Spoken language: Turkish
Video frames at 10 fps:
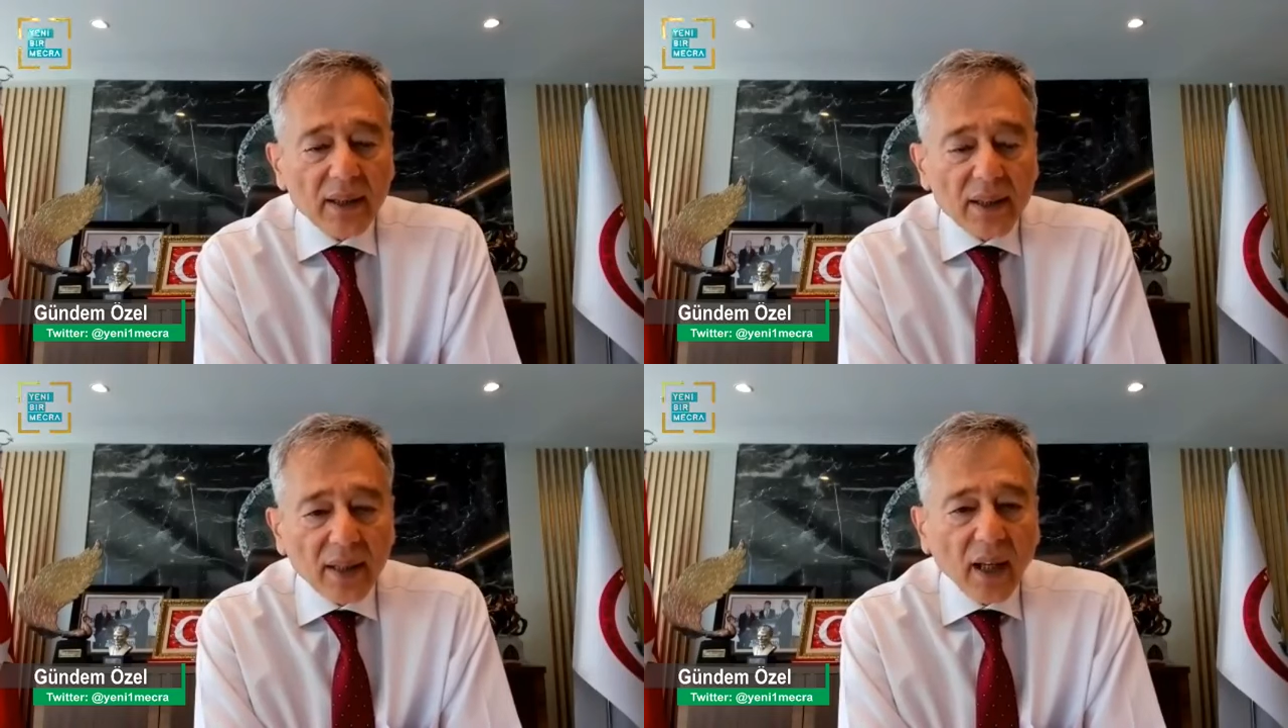
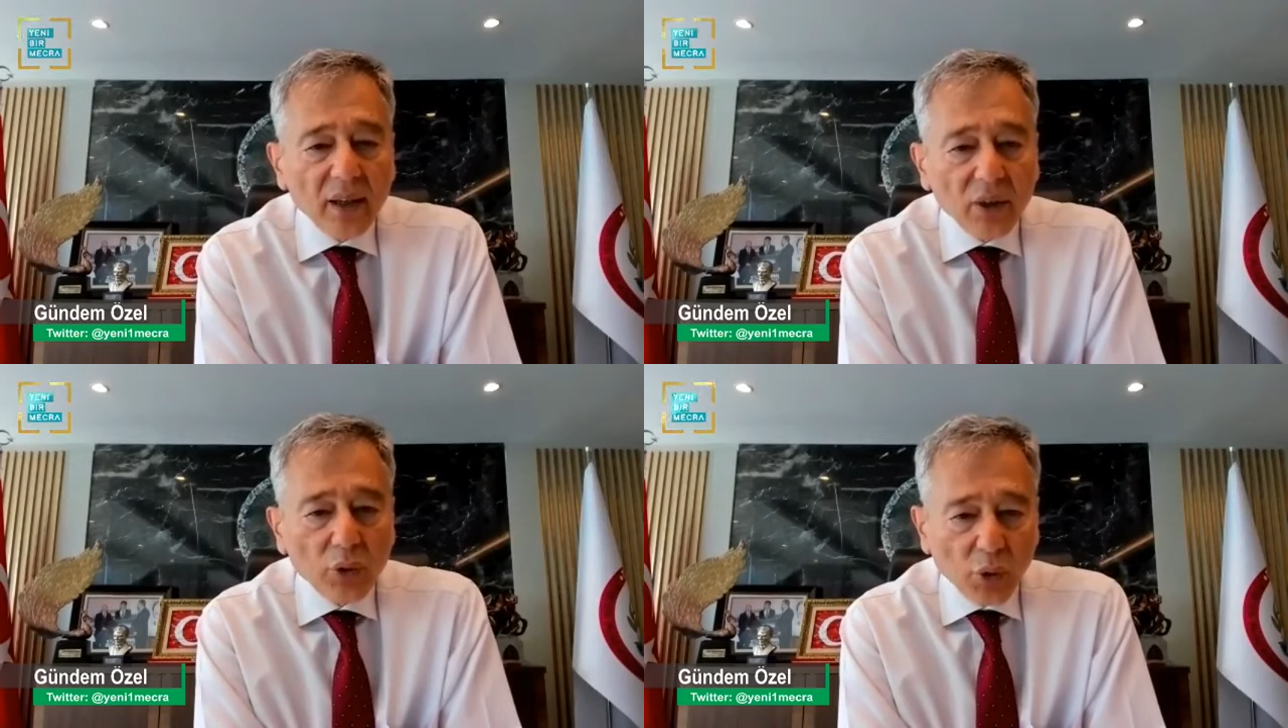
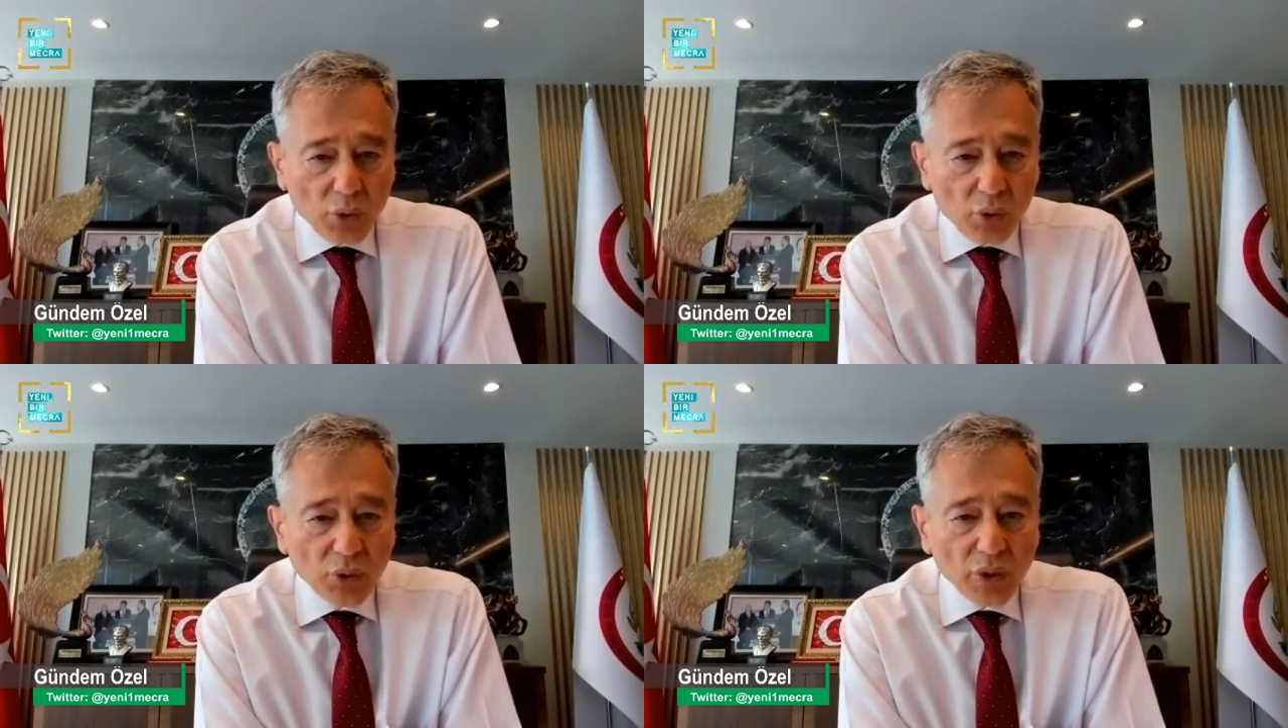sağlığı
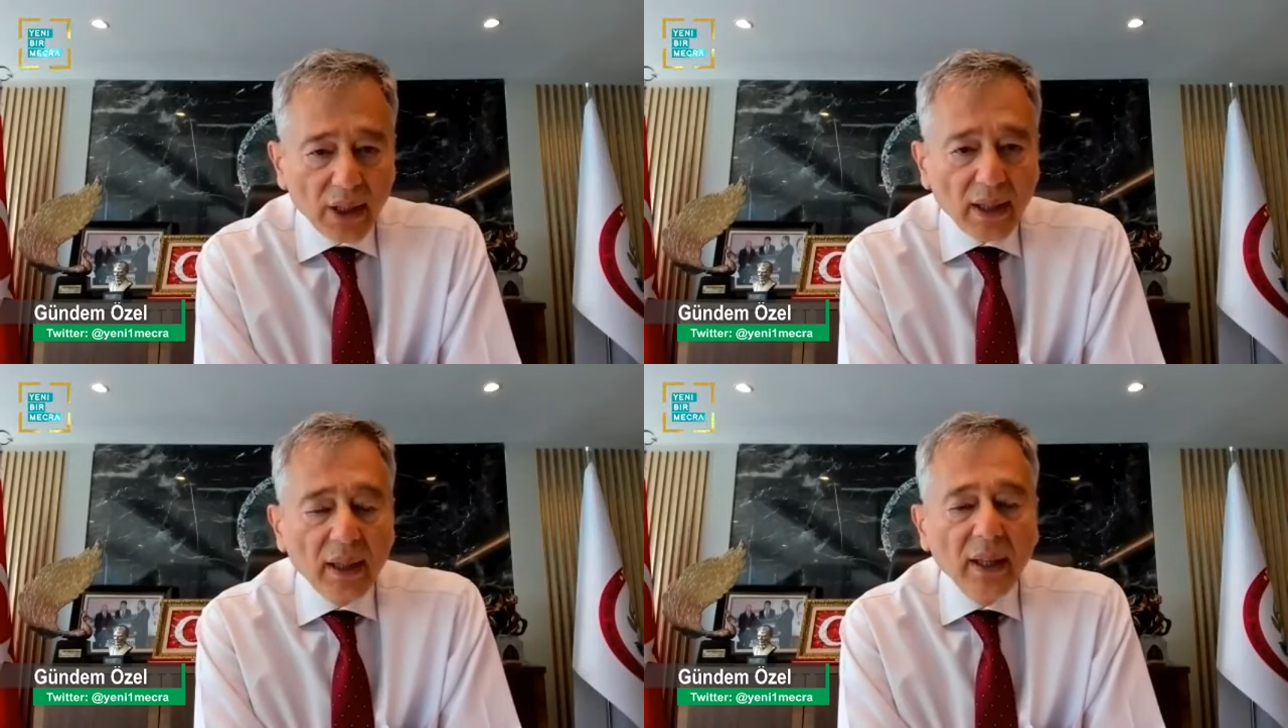
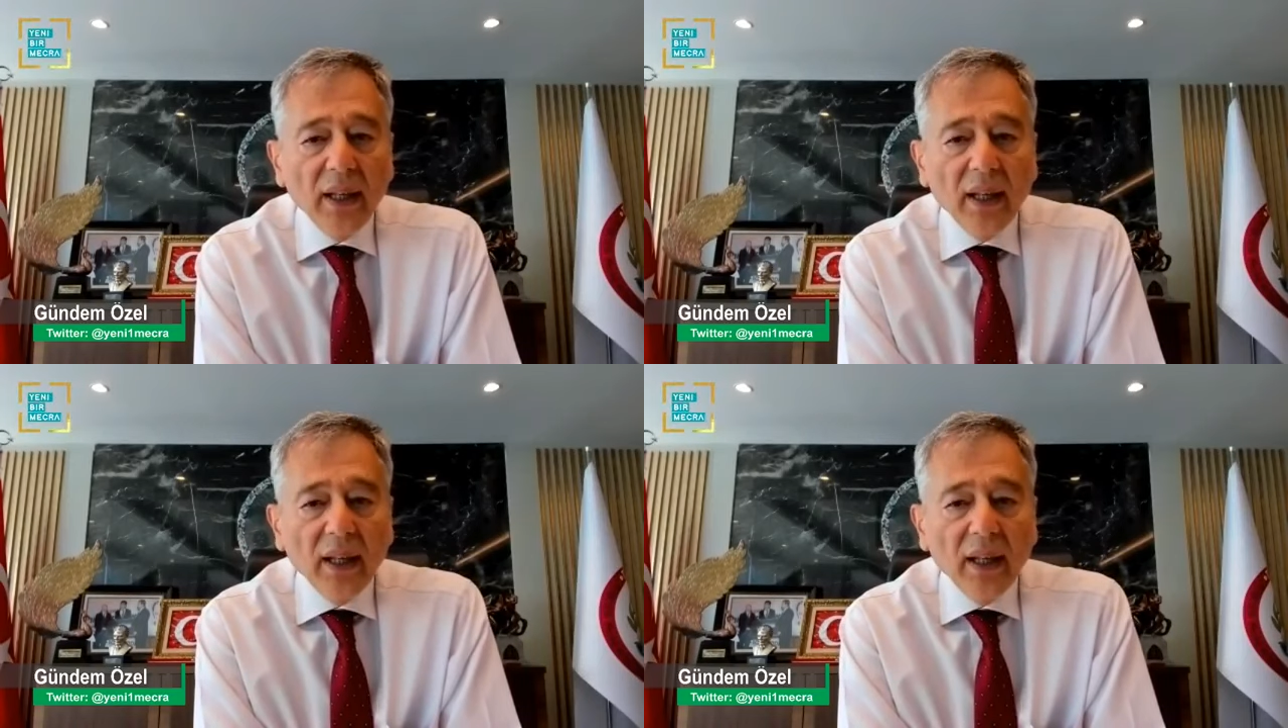konusunda